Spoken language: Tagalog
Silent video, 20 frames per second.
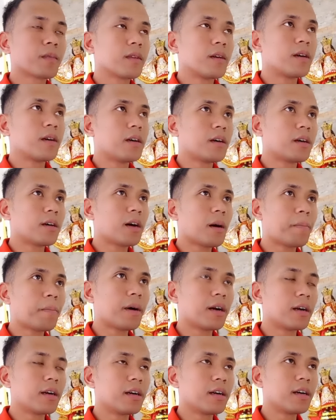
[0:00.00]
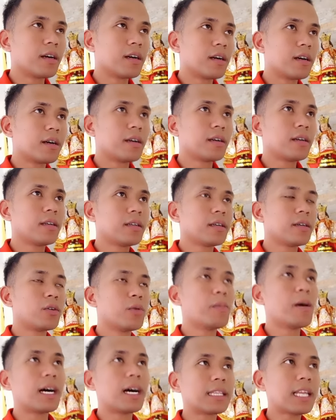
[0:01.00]
uh, kapag uh,
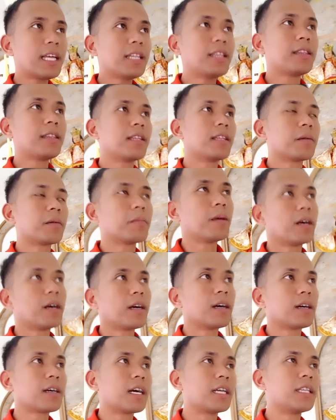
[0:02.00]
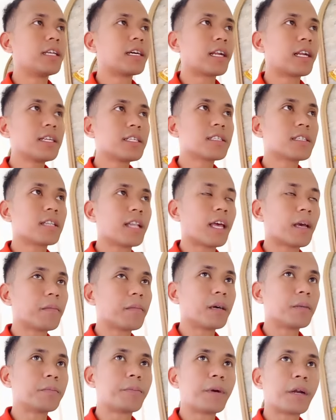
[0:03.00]
ma-attend ng mga gatherings like
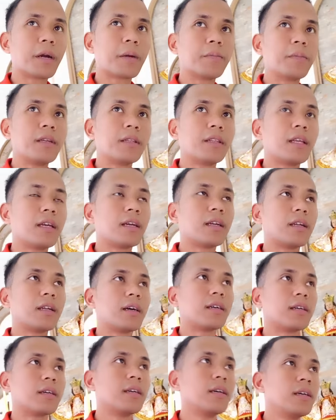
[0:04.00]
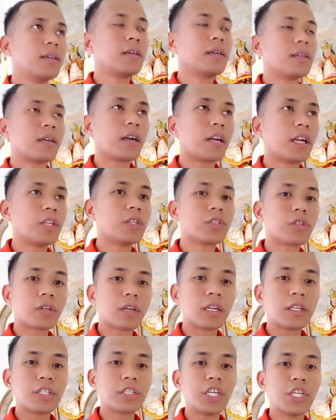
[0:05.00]
mga prayer meeting ng religious
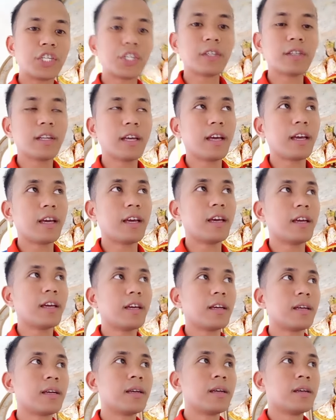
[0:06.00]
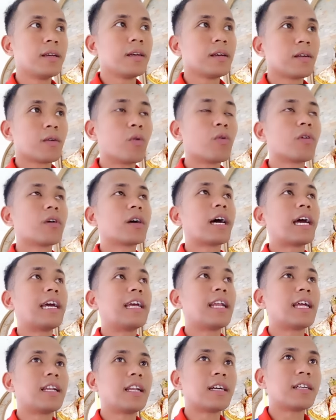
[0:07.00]
organization, eh kung
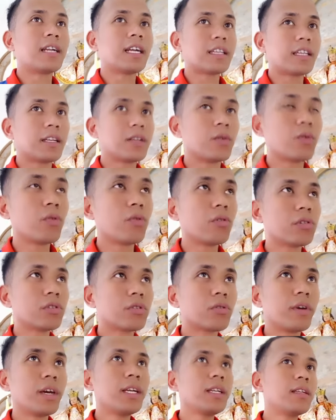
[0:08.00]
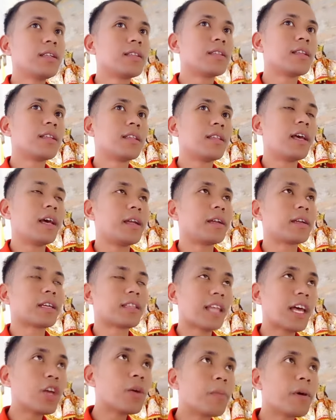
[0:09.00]
kailan lang natin gugustuhin. Then,
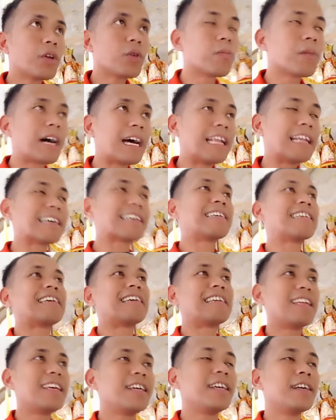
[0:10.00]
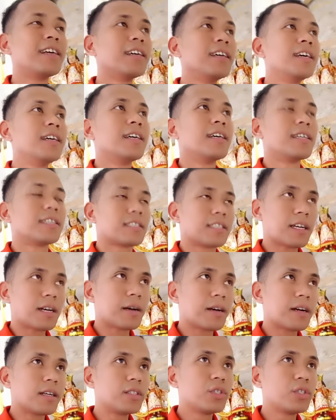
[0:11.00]
tayo ba yung mga nakikinig
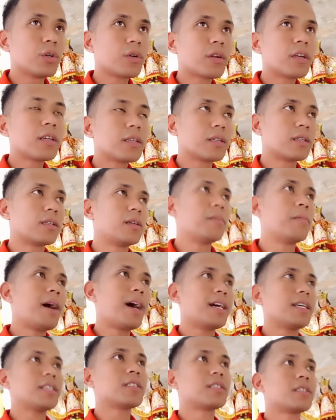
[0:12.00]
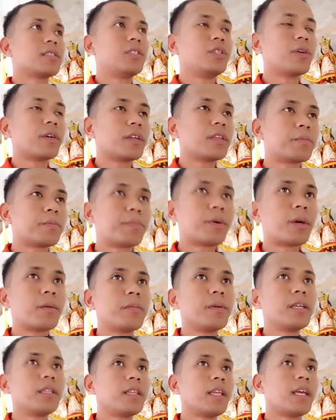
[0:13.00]
sa during the mass, during the prayer
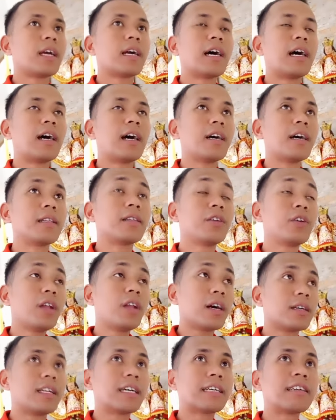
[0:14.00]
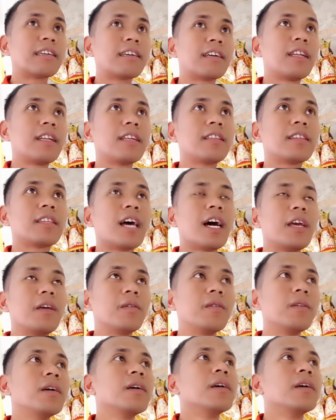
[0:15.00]
meeting, at yun lang, nakikinig tayo